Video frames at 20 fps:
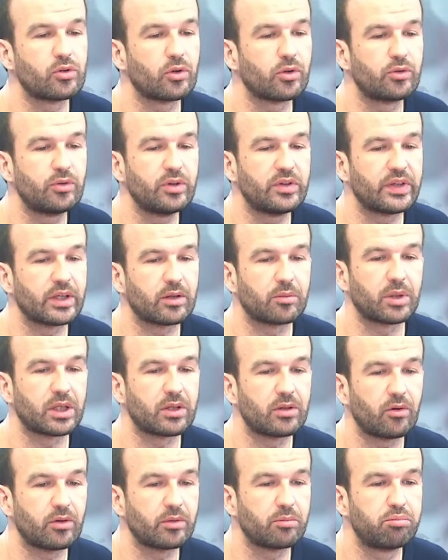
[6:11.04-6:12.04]
aujourd'hui, c'est que
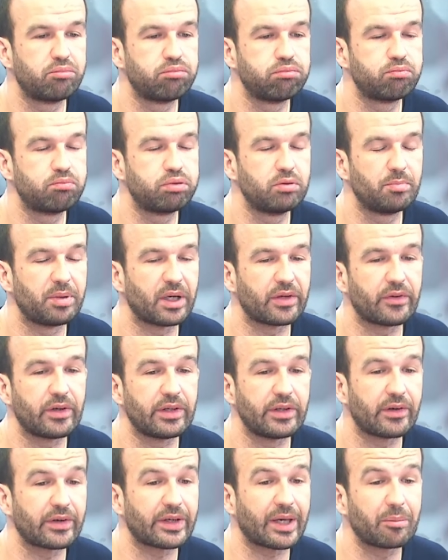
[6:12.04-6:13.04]
maintenant, plus
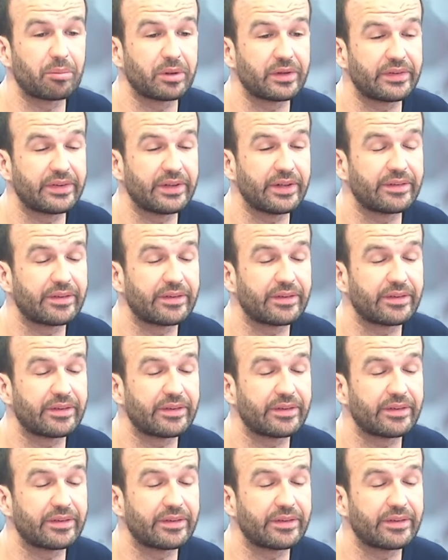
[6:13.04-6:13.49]
personne n'est en capacité